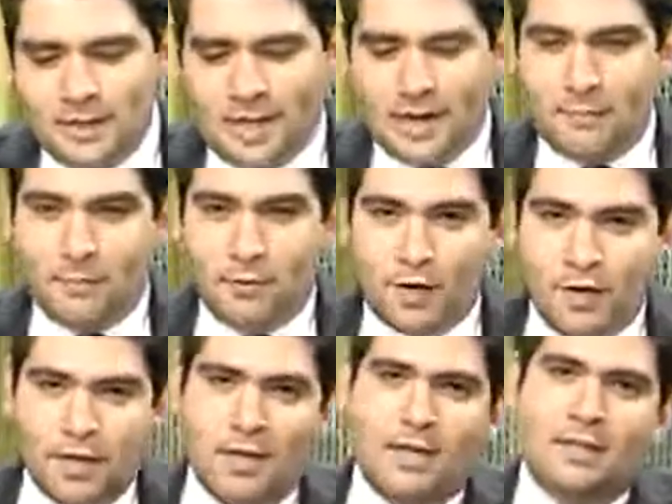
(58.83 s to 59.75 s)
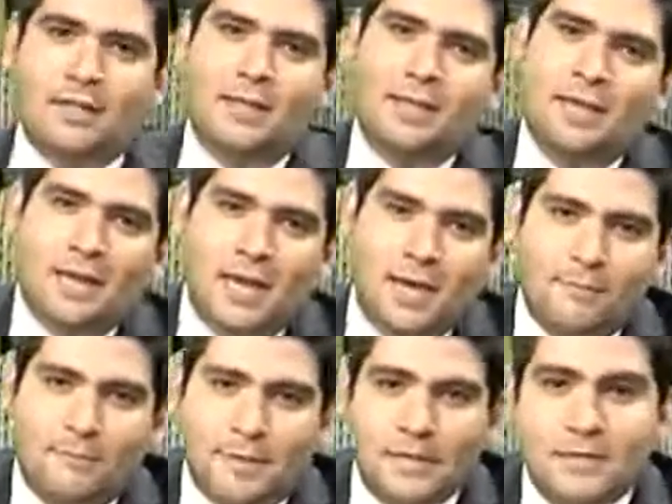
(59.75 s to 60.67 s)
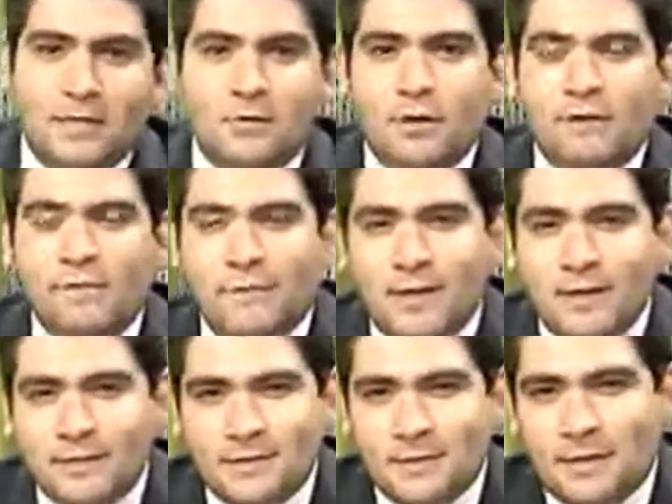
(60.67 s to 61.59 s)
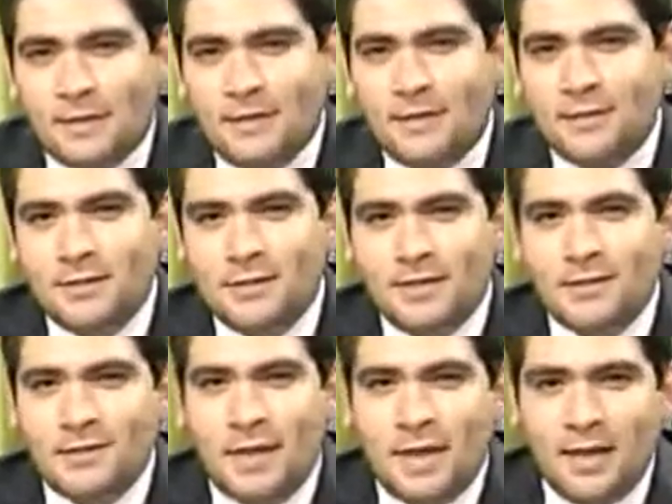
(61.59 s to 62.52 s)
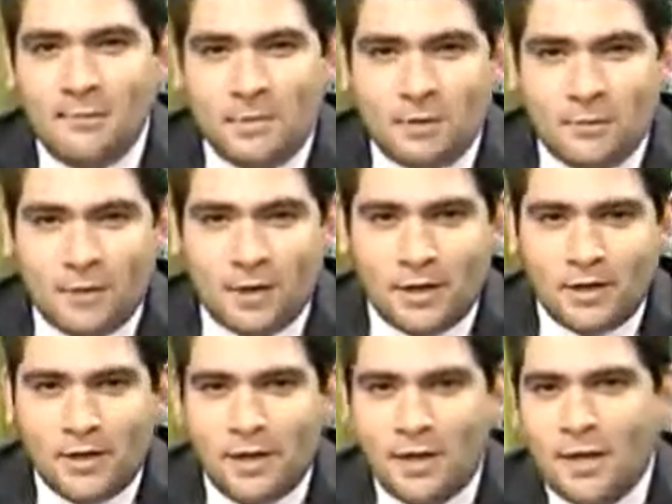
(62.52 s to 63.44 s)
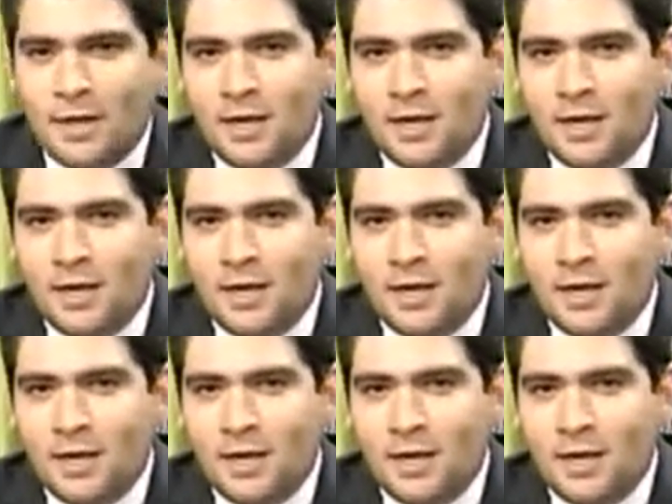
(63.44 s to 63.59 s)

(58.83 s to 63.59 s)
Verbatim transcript: esa época de El París era una fiesta de Ernest Hemingway